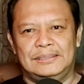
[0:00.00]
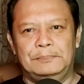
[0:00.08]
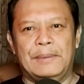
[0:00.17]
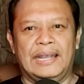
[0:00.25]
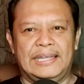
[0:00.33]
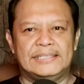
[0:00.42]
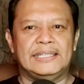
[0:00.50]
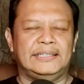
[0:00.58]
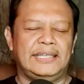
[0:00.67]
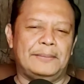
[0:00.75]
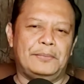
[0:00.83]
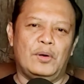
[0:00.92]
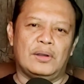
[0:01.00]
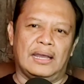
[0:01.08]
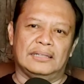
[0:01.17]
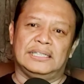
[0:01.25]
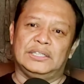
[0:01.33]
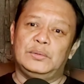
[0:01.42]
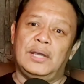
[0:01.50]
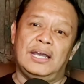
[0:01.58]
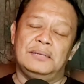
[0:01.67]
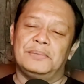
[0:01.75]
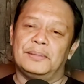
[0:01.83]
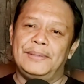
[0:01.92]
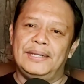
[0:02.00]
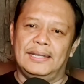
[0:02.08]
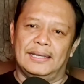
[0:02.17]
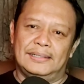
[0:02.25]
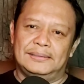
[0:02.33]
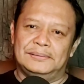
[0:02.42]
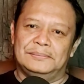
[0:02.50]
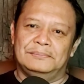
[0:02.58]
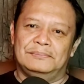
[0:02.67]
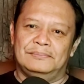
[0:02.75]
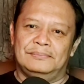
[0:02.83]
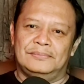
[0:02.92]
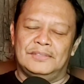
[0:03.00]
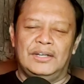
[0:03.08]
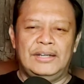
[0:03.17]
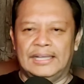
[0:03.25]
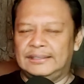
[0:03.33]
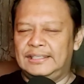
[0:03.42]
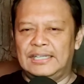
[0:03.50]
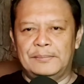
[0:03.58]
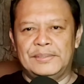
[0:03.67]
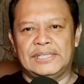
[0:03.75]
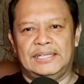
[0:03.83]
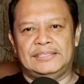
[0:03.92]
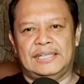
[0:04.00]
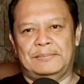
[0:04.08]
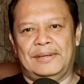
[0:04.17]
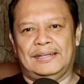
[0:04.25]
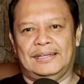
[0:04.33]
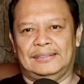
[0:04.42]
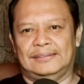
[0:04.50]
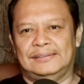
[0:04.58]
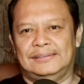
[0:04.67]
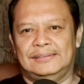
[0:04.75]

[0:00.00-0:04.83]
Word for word: bagi setiap orang tentu akan berbeda dan tidak bisa disamakan.